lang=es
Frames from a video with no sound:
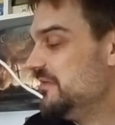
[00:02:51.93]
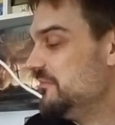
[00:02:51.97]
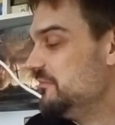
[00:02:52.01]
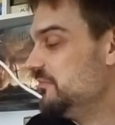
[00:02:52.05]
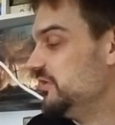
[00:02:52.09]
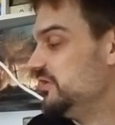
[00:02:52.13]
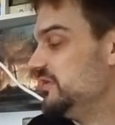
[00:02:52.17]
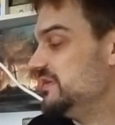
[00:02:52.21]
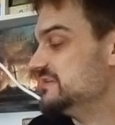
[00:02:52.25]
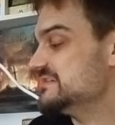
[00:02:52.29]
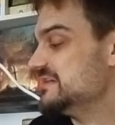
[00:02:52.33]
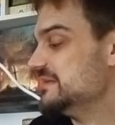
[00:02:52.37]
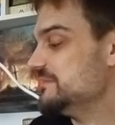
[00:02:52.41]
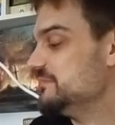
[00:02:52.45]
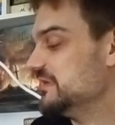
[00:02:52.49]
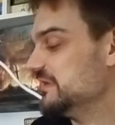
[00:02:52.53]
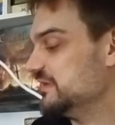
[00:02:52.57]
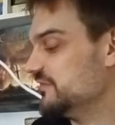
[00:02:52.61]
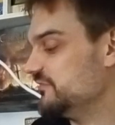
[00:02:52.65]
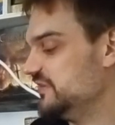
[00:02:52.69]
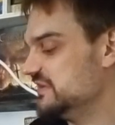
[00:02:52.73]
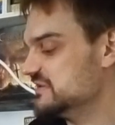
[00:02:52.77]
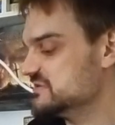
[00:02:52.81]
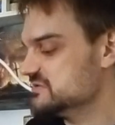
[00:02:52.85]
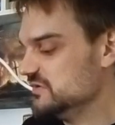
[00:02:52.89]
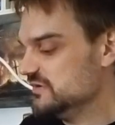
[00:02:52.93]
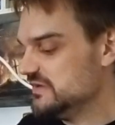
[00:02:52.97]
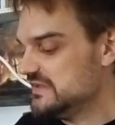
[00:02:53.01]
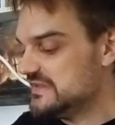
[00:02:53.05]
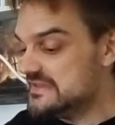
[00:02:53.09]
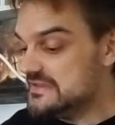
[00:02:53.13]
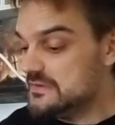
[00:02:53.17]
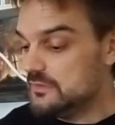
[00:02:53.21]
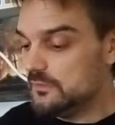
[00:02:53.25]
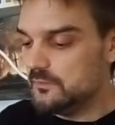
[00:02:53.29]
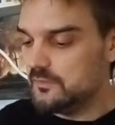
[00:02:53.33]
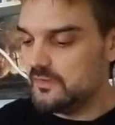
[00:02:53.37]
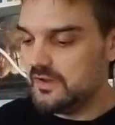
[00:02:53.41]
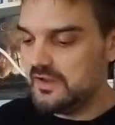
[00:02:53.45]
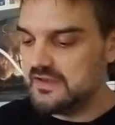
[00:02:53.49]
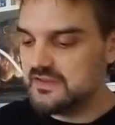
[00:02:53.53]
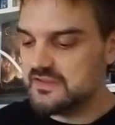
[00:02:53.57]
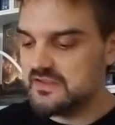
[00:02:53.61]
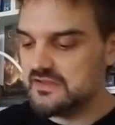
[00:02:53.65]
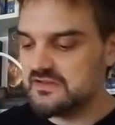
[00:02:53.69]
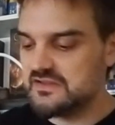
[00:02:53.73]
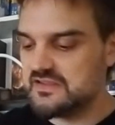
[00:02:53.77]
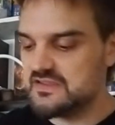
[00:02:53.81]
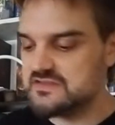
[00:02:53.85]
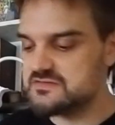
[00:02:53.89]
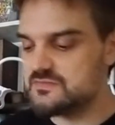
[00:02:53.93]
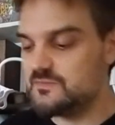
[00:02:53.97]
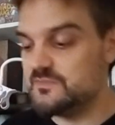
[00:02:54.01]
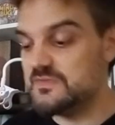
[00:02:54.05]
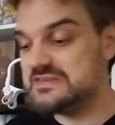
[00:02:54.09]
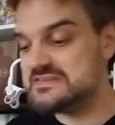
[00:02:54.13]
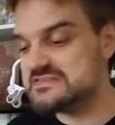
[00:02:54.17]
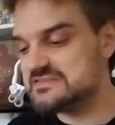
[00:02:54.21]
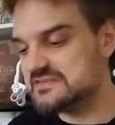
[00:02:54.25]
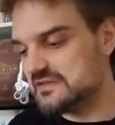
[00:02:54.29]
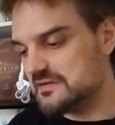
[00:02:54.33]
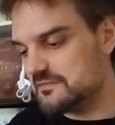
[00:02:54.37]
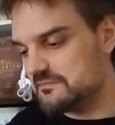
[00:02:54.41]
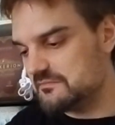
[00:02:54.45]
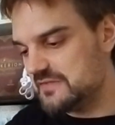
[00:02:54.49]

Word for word: Bueno, esa era mi reflexión, y hubo alguien que es Mr.